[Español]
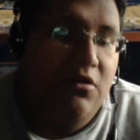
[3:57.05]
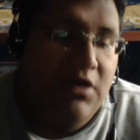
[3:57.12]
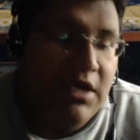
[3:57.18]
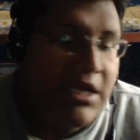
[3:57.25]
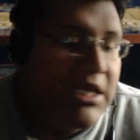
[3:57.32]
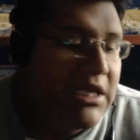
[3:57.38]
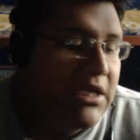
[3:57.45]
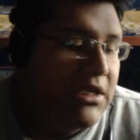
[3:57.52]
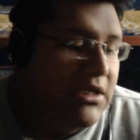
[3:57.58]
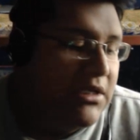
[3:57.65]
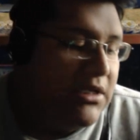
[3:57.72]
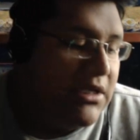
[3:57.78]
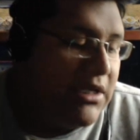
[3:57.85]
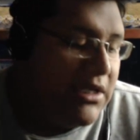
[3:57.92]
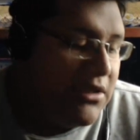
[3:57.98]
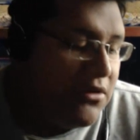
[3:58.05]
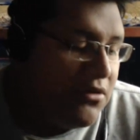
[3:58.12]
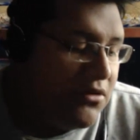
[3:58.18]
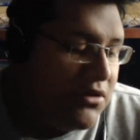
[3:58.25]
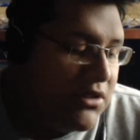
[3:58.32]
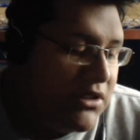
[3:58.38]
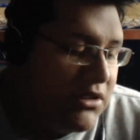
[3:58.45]
¿ok?
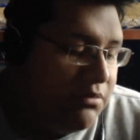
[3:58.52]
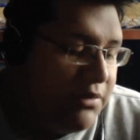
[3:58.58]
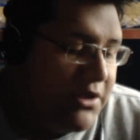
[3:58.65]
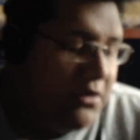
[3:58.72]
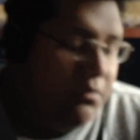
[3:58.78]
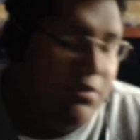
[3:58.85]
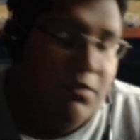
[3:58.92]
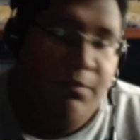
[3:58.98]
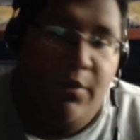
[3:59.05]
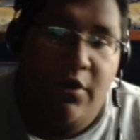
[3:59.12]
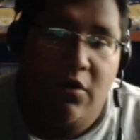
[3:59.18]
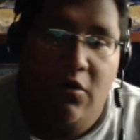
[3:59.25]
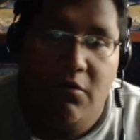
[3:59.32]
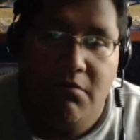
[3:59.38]
Entonces, bueno, pues por lo